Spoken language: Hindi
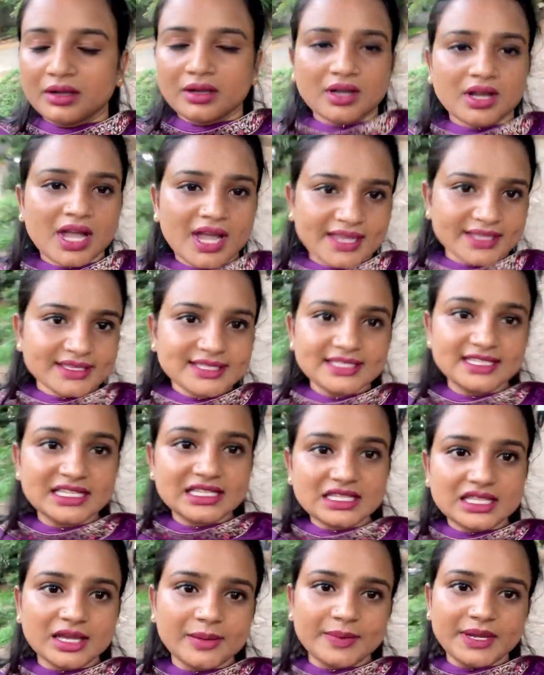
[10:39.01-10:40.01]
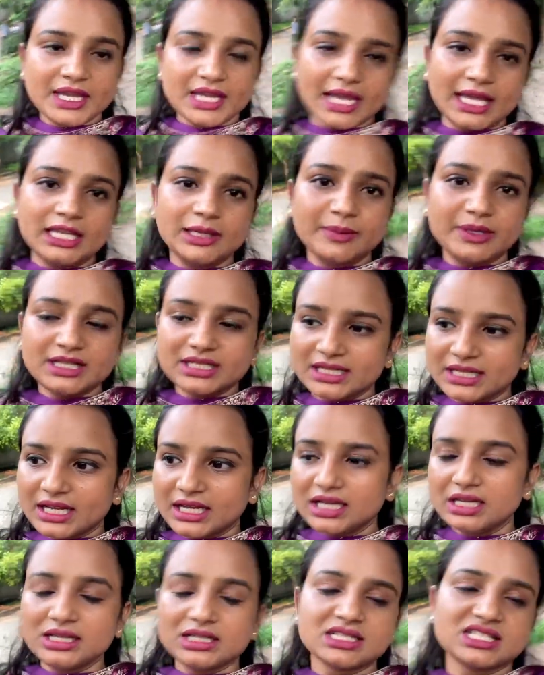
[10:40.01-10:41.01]
गाइज जितने भी एनिमल्स हैं
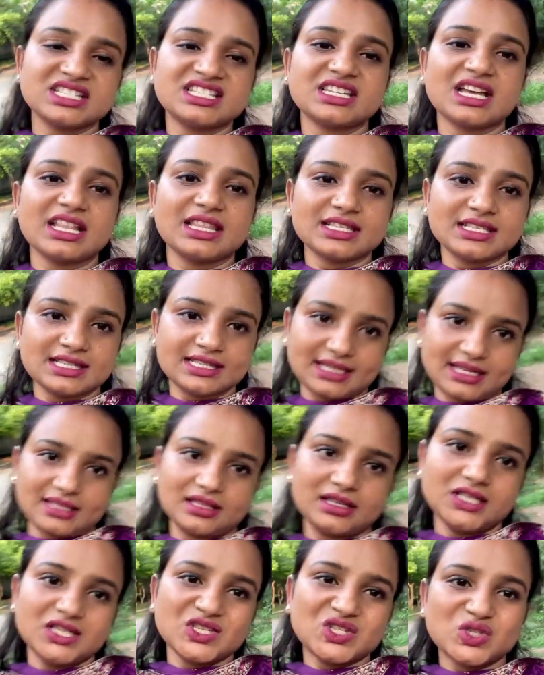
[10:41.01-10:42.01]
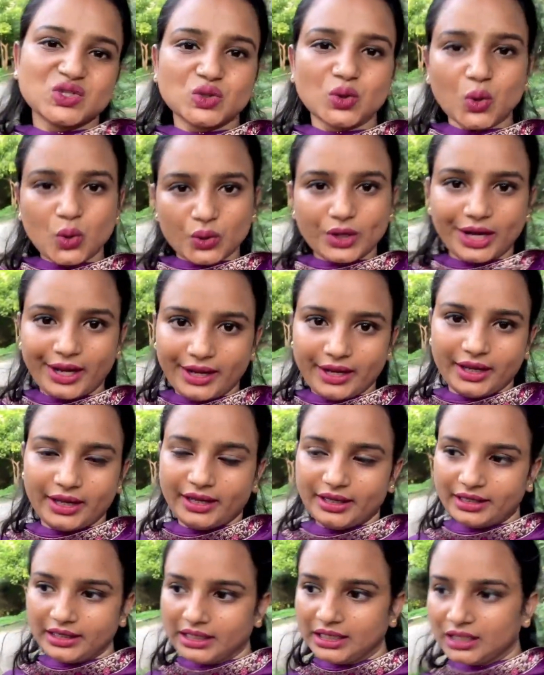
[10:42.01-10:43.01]
ना ज़्यादा से ज़्यादा सो रहे
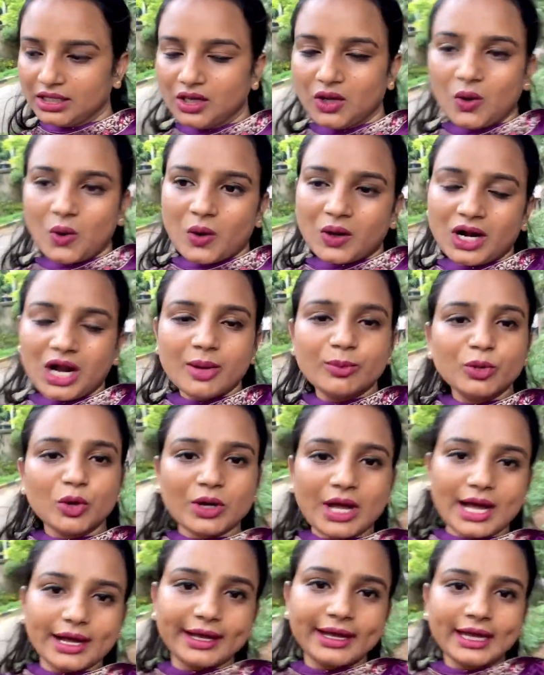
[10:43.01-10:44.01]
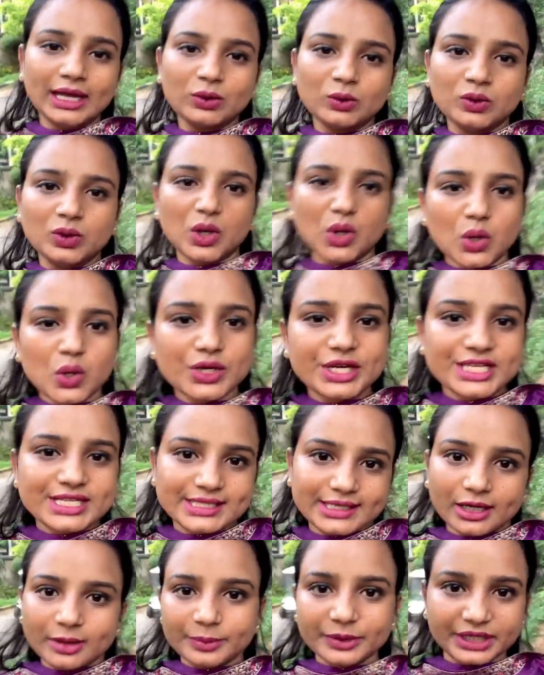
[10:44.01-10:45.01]
हैं और हम लोग आ गए हैं उन लोगों को
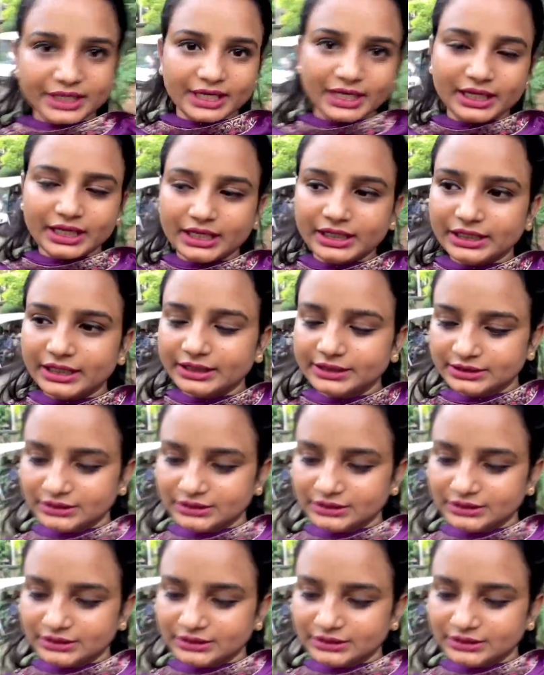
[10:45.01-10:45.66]
डिस्टर्ब करने के लिए